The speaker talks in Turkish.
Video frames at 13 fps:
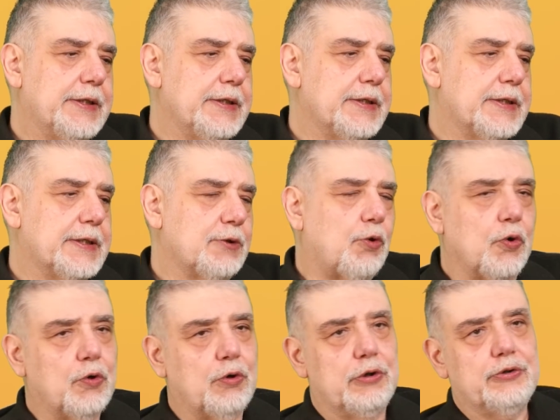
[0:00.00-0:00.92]
İkincisi
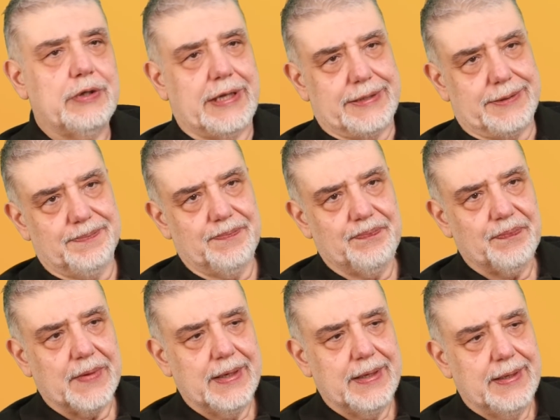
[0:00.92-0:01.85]
goygoycular.
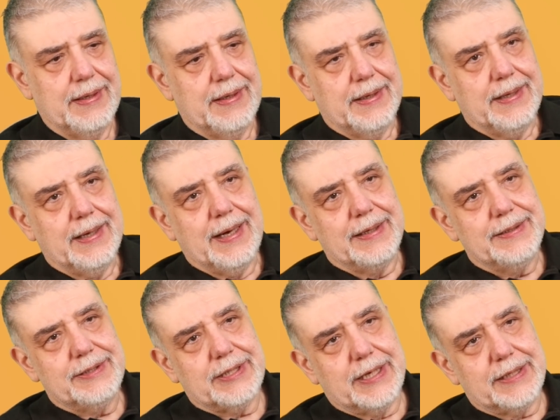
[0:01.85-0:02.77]

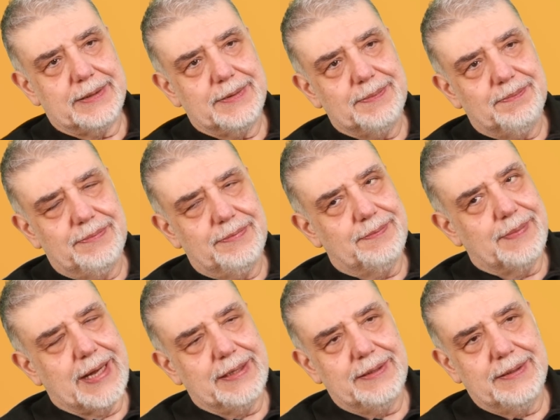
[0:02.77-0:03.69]
Yani inşaat
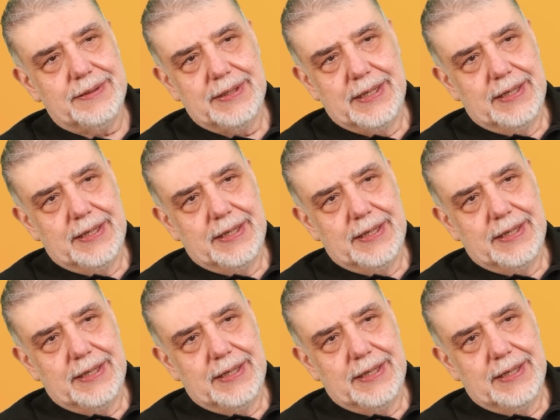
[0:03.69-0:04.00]
ben